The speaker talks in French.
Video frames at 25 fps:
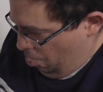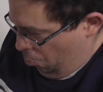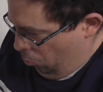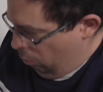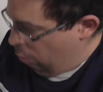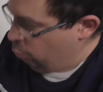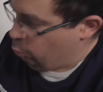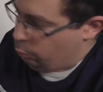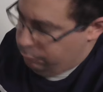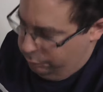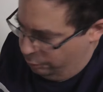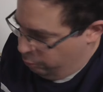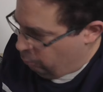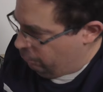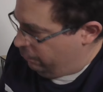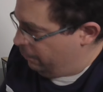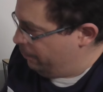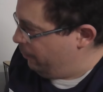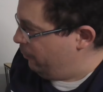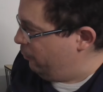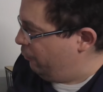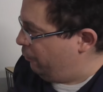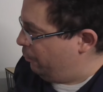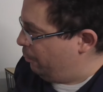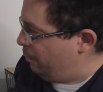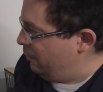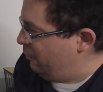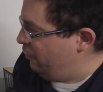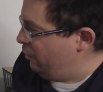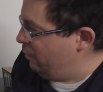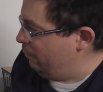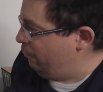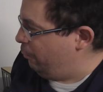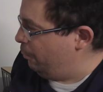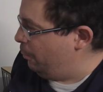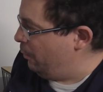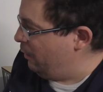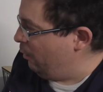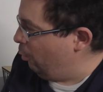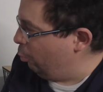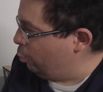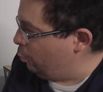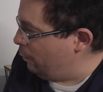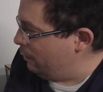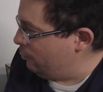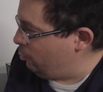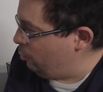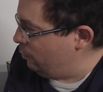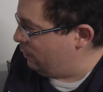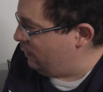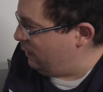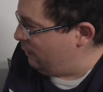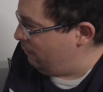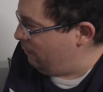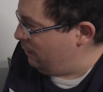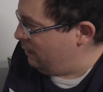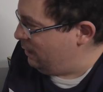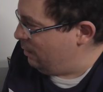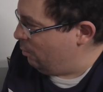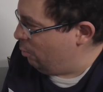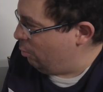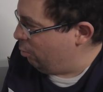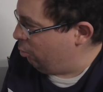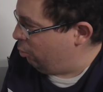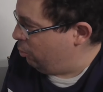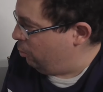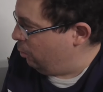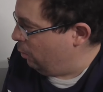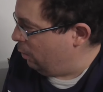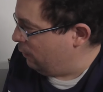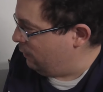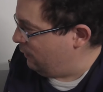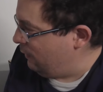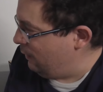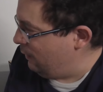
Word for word: Voilà, de toute façon, vous, pouvez, retrouver toutes ces vidéos sur